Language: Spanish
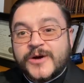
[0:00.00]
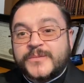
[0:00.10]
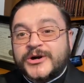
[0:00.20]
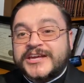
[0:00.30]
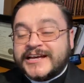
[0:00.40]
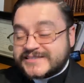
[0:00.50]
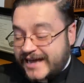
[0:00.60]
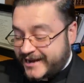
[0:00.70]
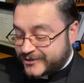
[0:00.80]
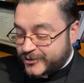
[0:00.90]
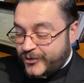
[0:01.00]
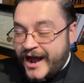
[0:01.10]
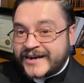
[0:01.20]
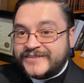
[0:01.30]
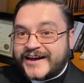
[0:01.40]
porque San
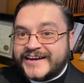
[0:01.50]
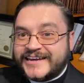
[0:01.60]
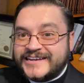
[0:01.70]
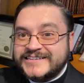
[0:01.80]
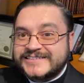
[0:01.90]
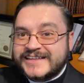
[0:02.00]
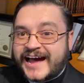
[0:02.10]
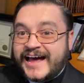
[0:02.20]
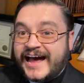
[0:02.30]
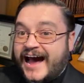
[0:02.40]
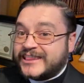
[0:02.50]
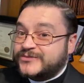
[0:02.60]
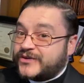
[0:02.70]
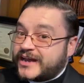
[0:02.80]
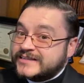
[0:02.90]
Juan Evangelista, a
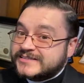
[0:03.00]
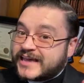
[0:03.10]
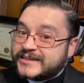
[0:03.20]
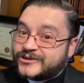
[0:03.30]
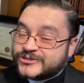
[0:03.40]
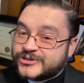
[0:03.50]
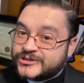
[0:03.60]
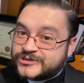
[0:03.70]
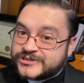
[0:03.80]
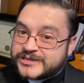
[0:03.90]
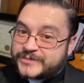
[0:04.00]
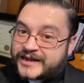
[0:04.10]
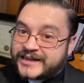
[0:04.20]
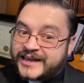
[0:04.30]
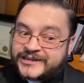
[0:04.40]
diferencia de los otros
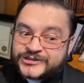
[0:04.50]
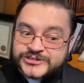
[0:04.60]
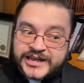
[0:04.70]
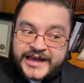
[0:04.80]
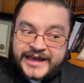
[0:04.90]
evangelios,